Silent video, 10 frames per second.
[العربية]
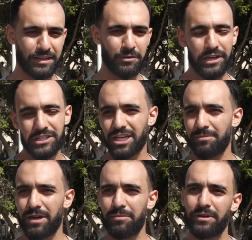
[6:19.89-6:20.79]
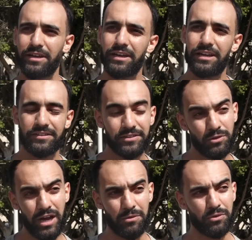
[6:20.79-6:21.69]
ياك وحنا الشباب آه،
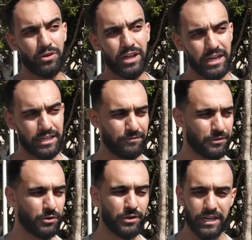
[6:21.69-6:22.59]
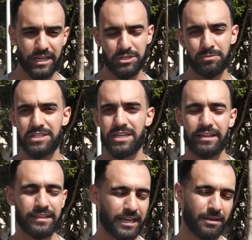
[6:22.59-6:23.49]
يزيدوا يعاونونا يفتحوا لنا كاش
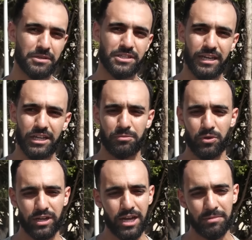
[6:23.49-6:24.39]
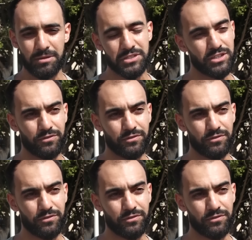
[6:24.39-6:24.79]
مجالات هكا باش نخدموا كامل